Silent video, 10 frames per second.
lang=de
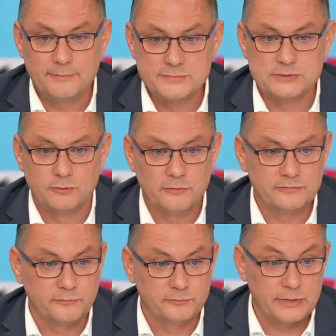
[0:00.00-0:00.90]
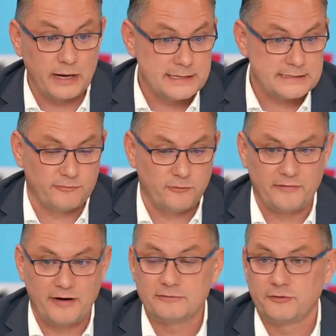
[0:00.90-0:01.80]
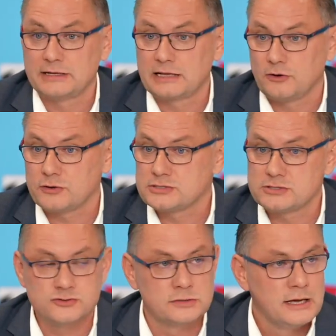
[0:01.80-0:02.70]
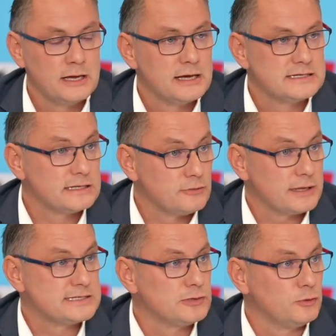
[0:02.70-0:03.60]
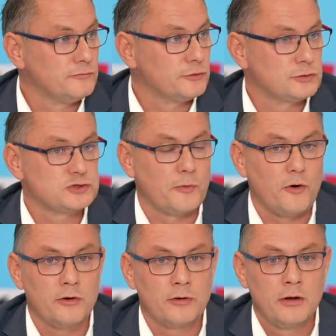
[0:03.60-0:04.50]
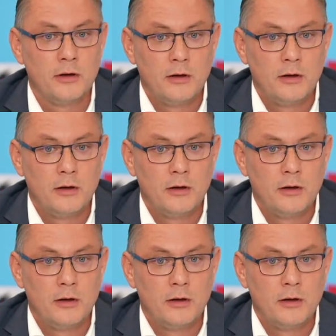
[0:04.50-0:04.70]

ebenso bereits davor warnt, vor einer toxischen Situation wird gesprochen